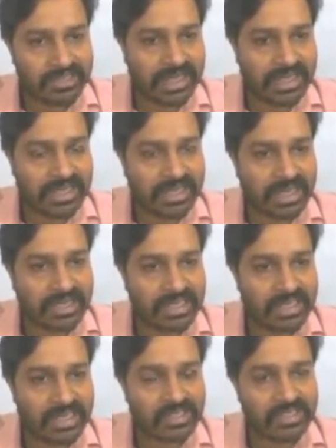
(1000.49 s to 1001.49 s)
टेंट या
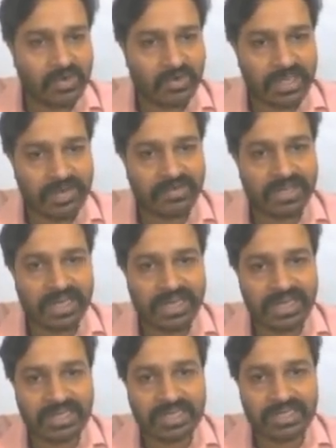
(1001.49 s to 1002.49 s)
ज्यादा अच्छा होटल वगैरह
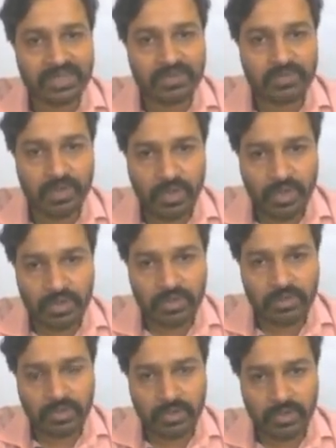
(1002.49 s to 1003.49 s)
लेना चाहते हो तो